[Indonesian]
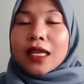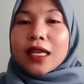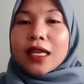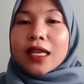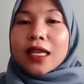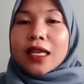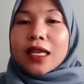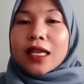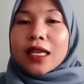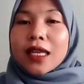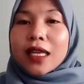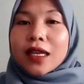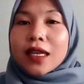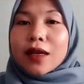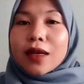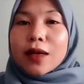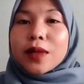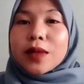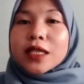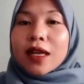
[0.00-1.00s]
hangat ini
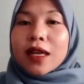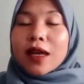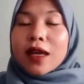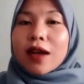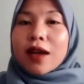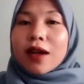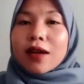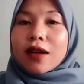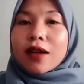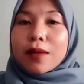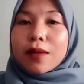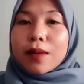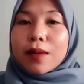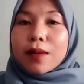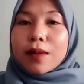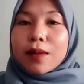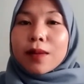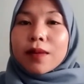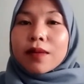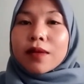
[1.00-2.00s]
bisa
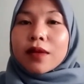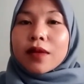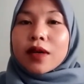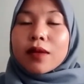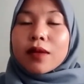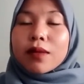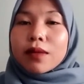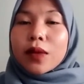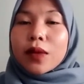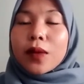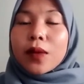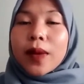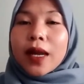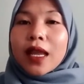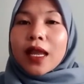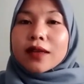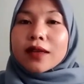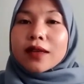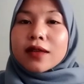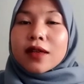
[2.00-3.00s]

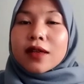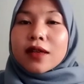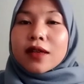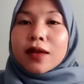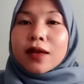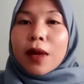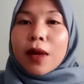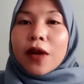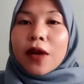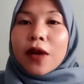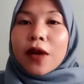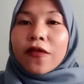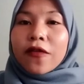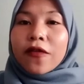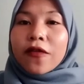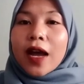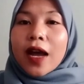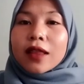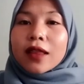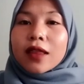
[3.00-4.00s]
memberikan
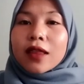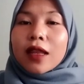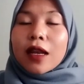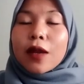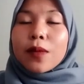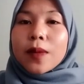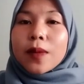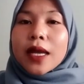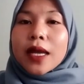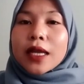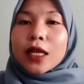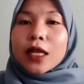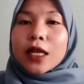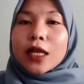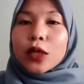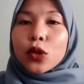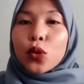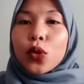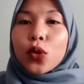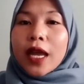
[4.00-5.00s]
manfaat lebih bagi
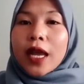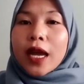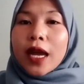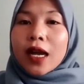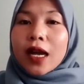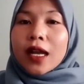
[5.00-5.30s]
tubuh